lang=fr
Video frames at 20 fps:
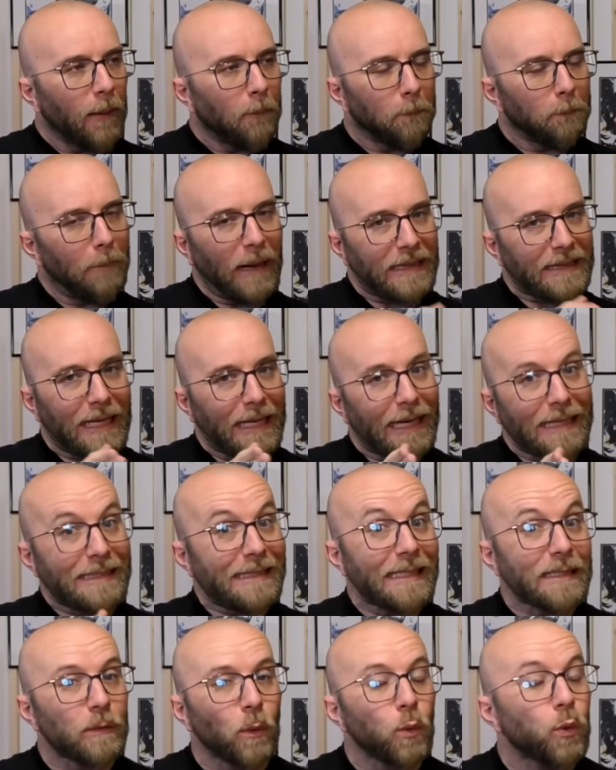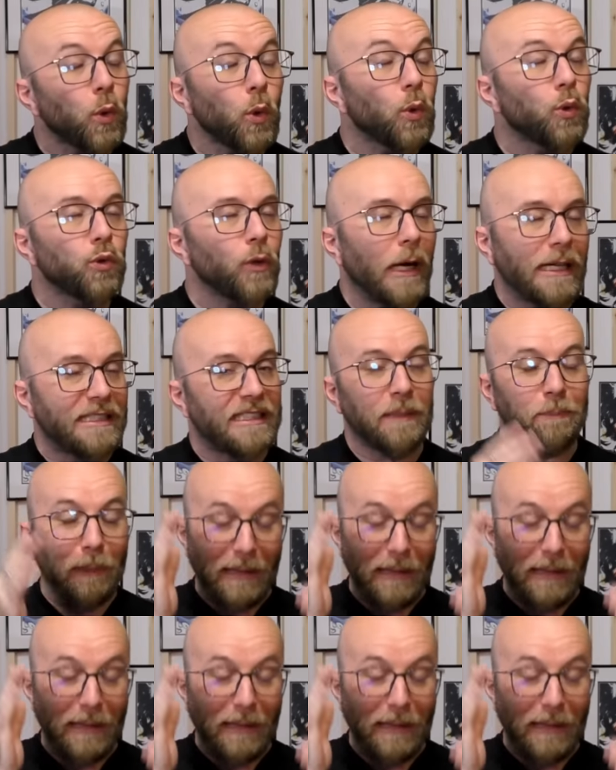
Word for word: bah t'as la saison 2, tu vois, je sais pas,